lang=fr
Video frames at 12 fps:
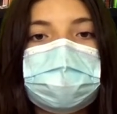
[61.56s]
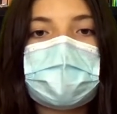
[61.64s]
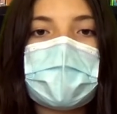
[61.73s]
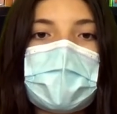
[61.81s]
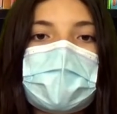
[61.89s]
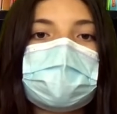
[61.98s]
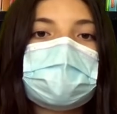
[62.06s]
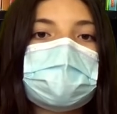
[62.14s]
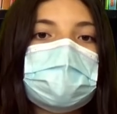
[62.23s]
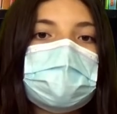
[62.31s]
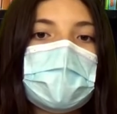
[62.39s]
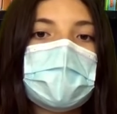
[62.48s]
par Anne
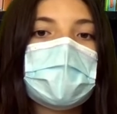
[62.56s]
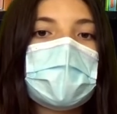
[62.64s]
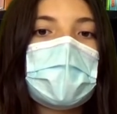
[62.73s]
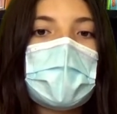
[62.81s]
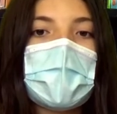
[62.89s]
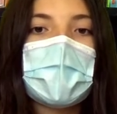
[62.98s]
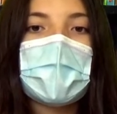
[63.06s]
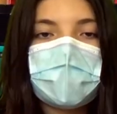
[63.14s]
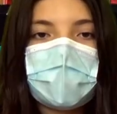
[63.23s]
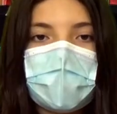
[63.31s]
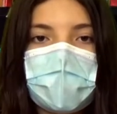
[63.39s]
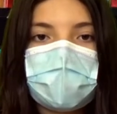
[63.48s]
Guillard.
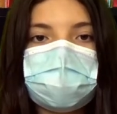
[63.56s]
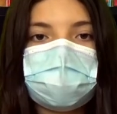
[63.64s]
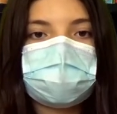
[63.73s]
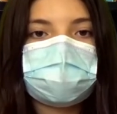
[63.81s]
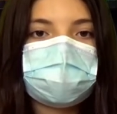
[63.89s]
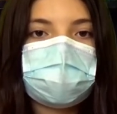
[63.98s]
Agnès,